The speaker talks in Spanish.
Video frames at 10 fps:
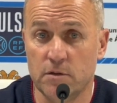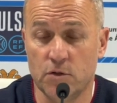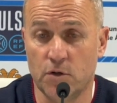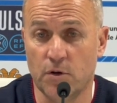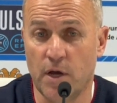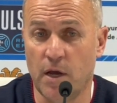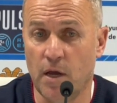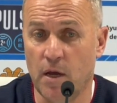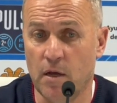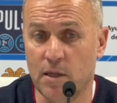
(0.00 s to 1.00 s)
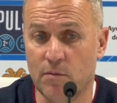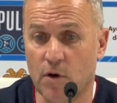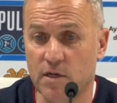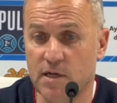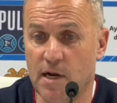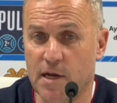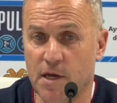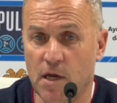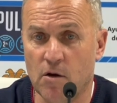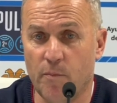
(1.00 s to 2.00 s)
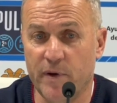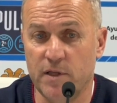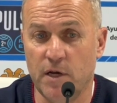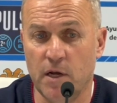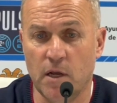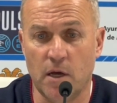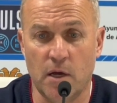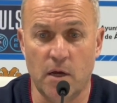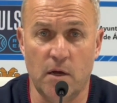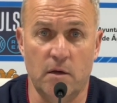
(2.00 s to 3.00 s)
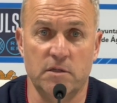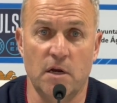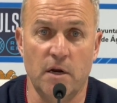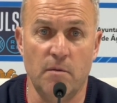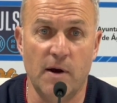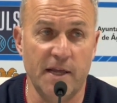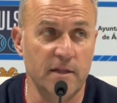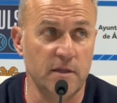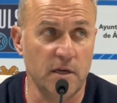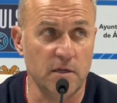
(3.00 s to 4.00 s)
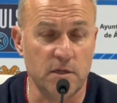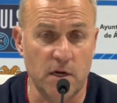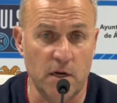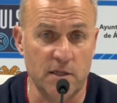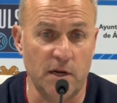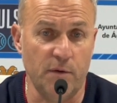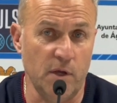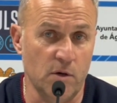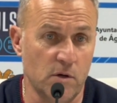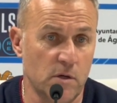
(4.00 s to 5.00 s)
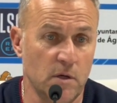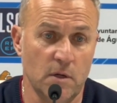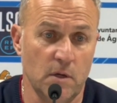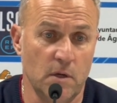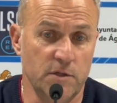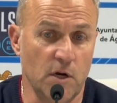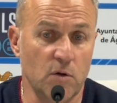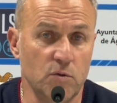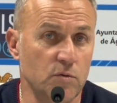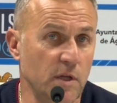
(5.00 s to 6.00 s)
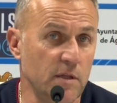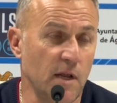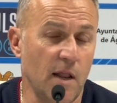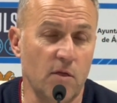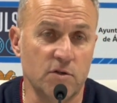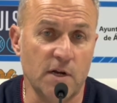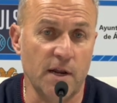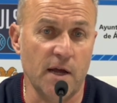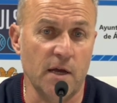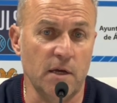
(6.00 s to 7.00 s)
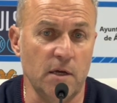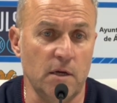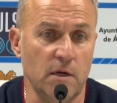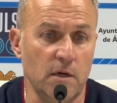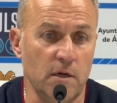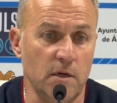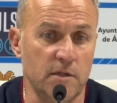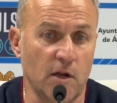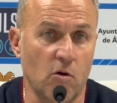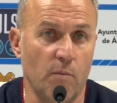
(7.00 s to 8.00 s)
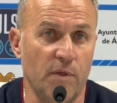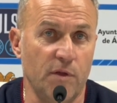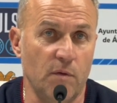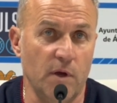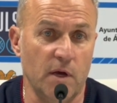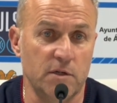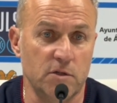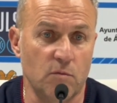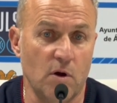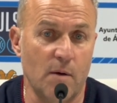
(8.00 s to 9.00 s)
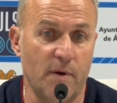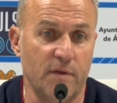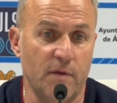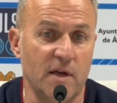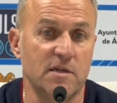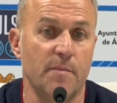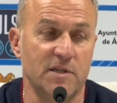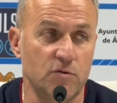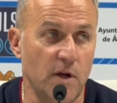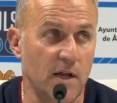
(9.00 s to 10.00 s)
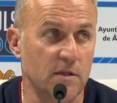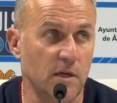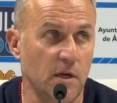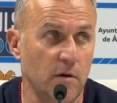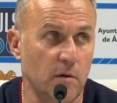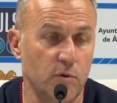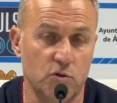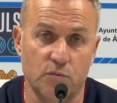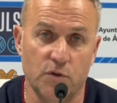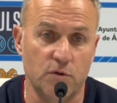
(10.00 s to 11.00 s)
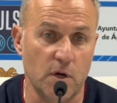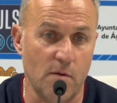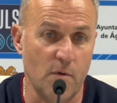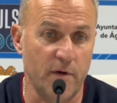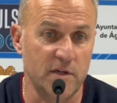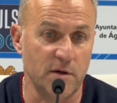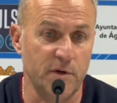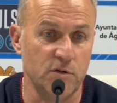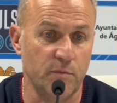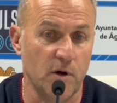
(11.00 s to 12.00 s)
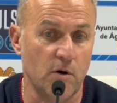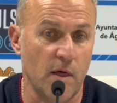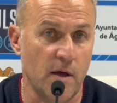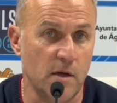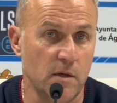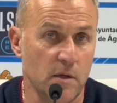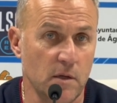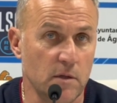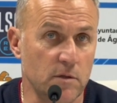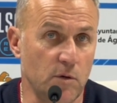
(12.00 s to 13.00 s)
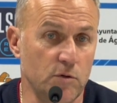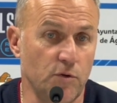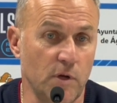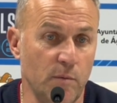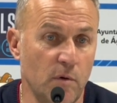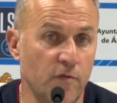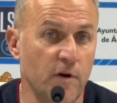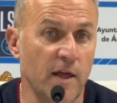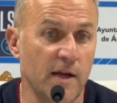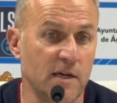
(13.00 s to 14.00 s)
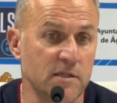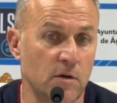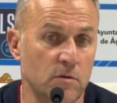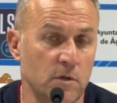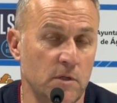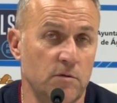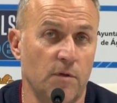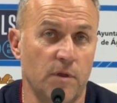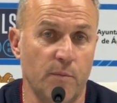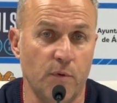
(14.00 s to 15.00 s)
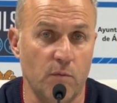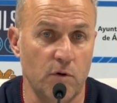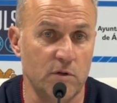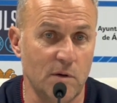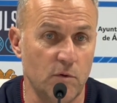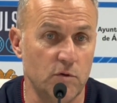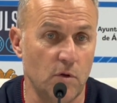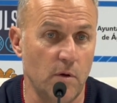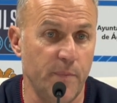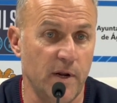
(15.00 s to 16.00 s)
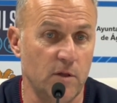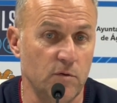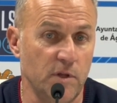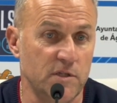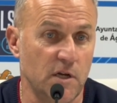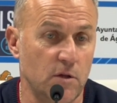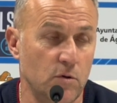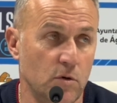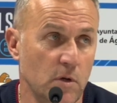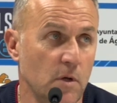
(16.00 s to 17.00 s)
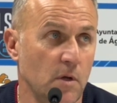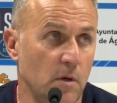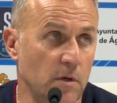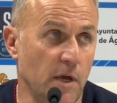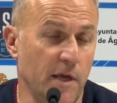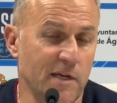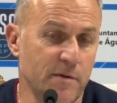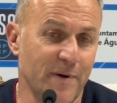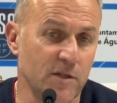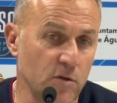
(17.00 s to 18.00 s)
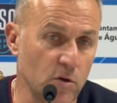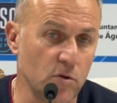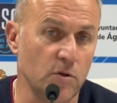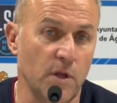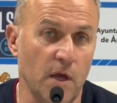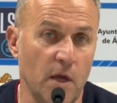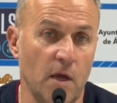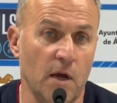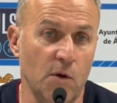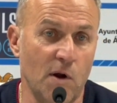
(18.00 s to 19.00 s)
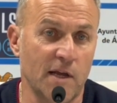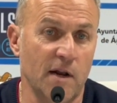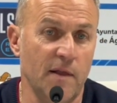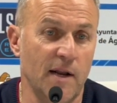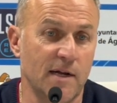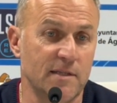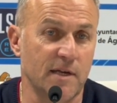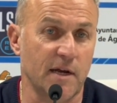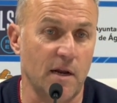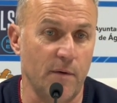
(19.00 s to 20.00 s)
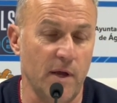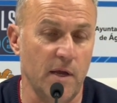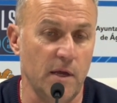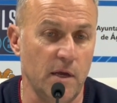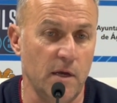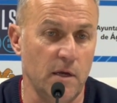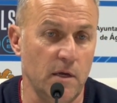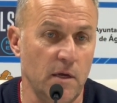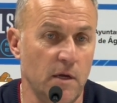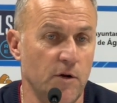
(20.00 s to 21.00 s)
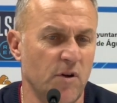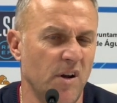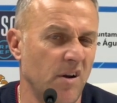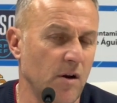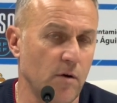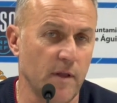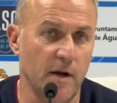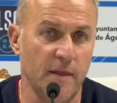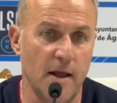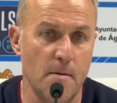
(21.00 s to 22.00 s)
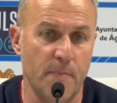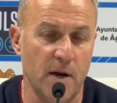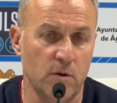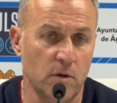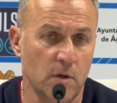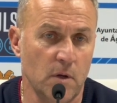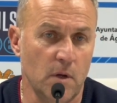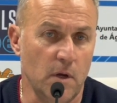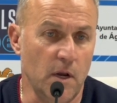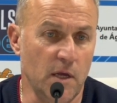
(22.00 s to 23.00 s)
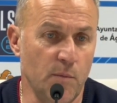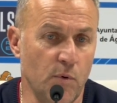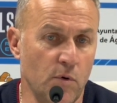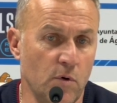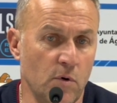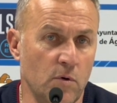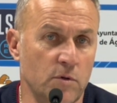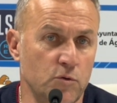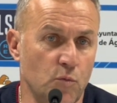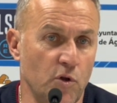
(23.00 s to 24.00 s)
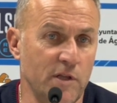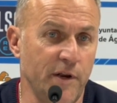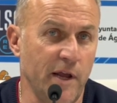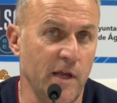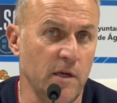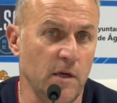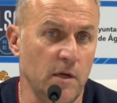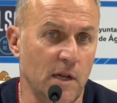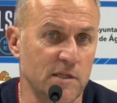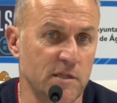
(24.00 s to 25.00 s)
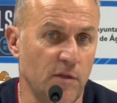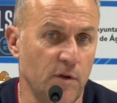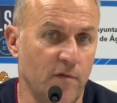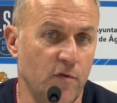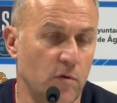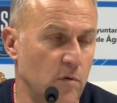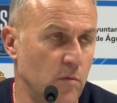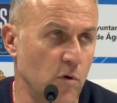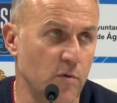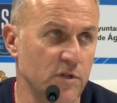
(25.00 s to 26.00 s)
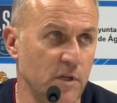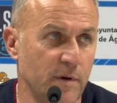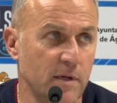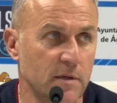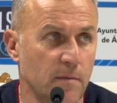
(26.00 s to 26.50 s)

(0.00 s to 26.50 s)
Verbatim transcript: Yo creo que tenemos que salir allí, competir, eh, ser valientes, ser atrevidos ser contundente en las dos áreas y, estar convencidos de que si somos capaces de dar ese pasito adelante, eh, por supuesto que vamos a ver esa versión mejorada de nuestro equipo fuera de casa, ¿no? Entonces, pues bueno, estamos todos esperando y deseando que llegue ese partido en donde, al igual que el día del Cartagena B y, y creo que recordar el día del palo, el equipo sumó de tres y las sensaciones fueron muy positivas.